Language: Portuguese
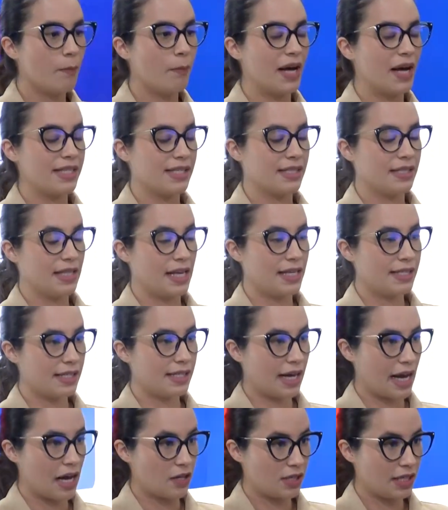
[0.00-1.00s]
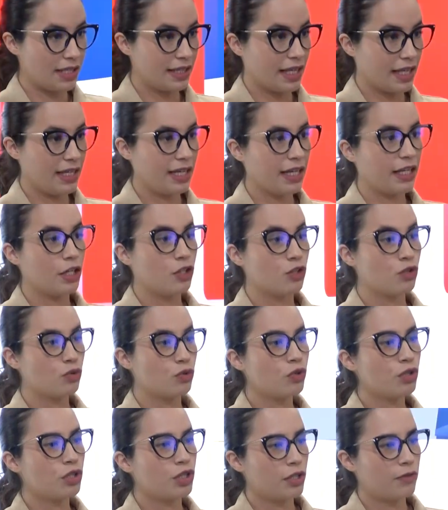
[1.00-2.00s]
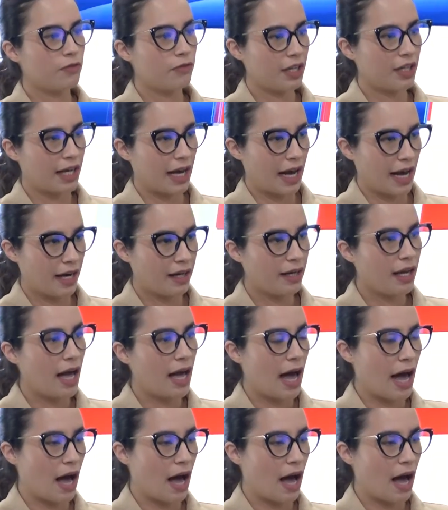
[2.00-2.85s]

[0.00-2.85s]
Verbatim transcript: mas nesse caso ele teria que justificar